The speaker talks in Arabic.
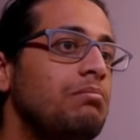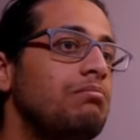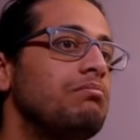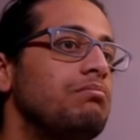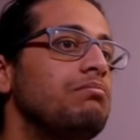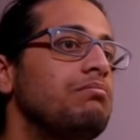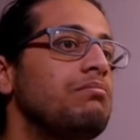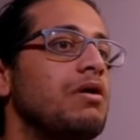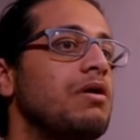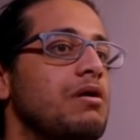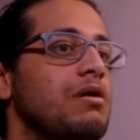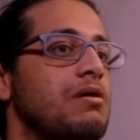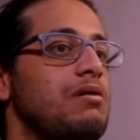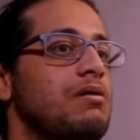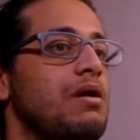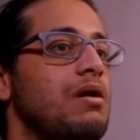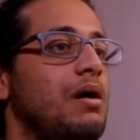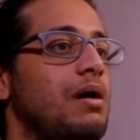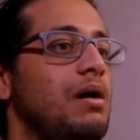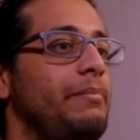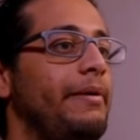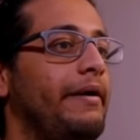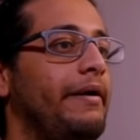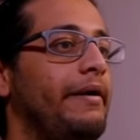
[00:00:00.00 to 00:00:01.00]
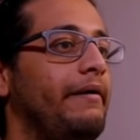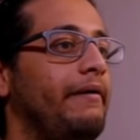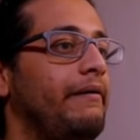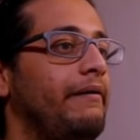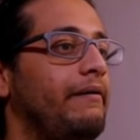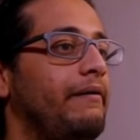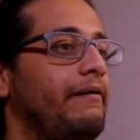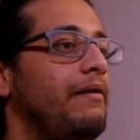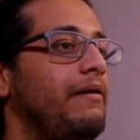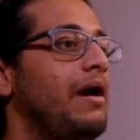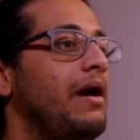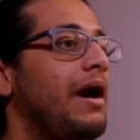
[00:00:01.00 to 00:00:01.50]
أما الرابع
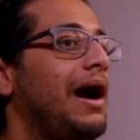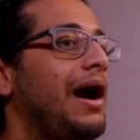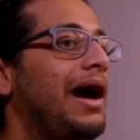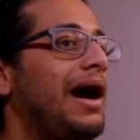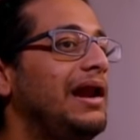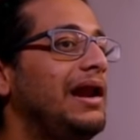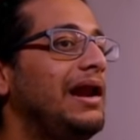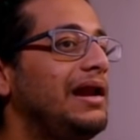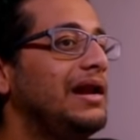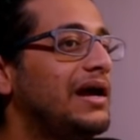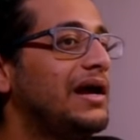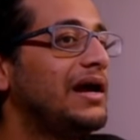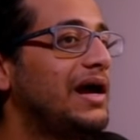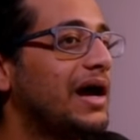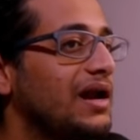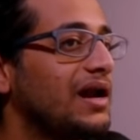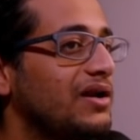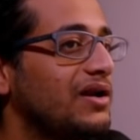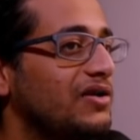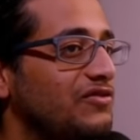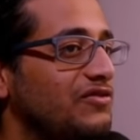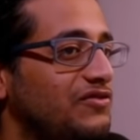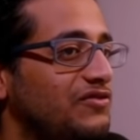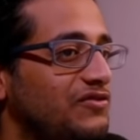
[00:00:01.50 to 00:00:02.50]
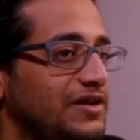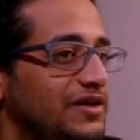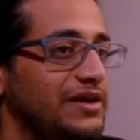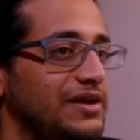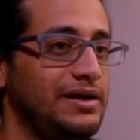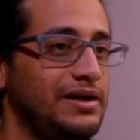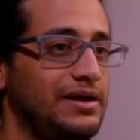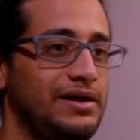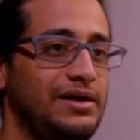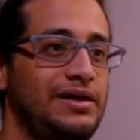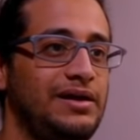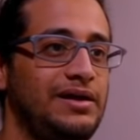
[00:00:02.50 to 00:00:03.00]

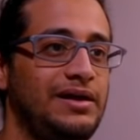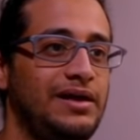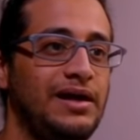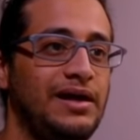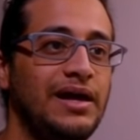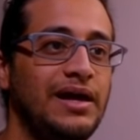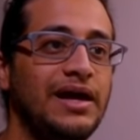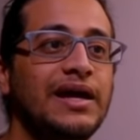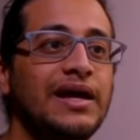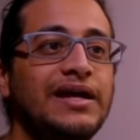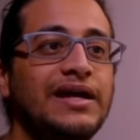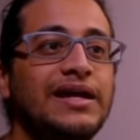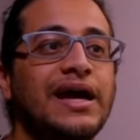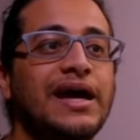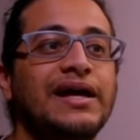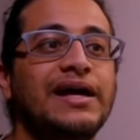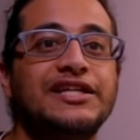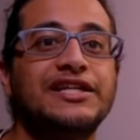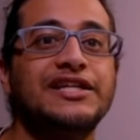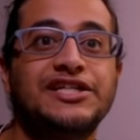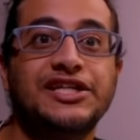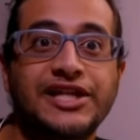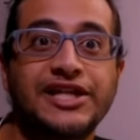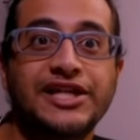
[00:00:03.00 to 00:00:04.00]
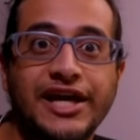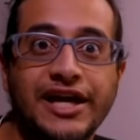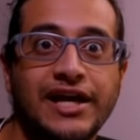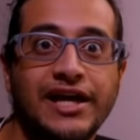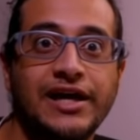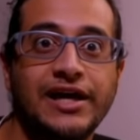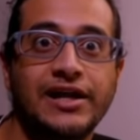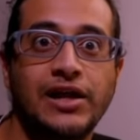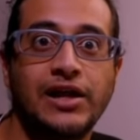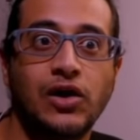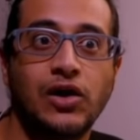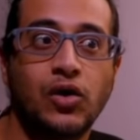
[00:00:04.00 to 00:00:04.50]
الكرف هنا يعني شد
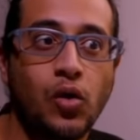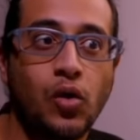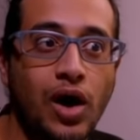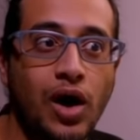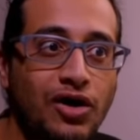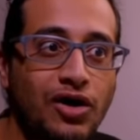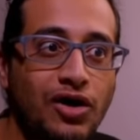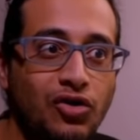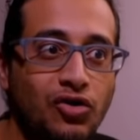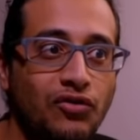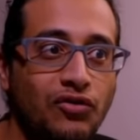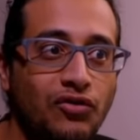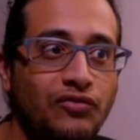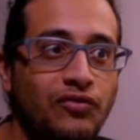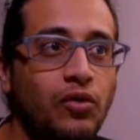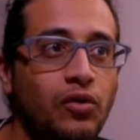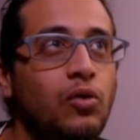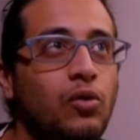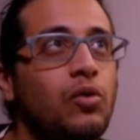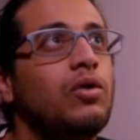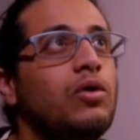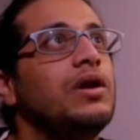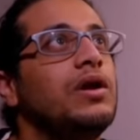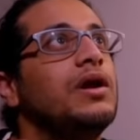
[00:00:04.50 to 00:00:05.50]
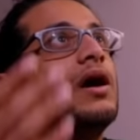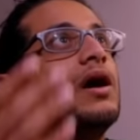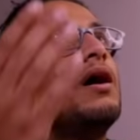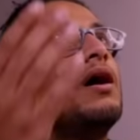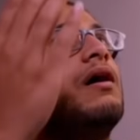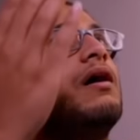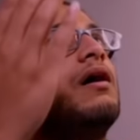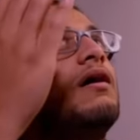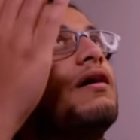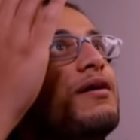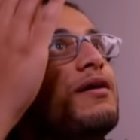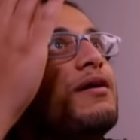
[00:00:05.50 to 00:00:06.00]
حيلك وأكرف وقول
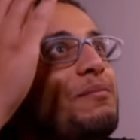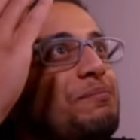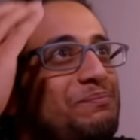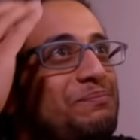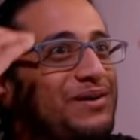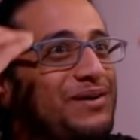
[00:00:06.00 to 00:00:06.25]
يا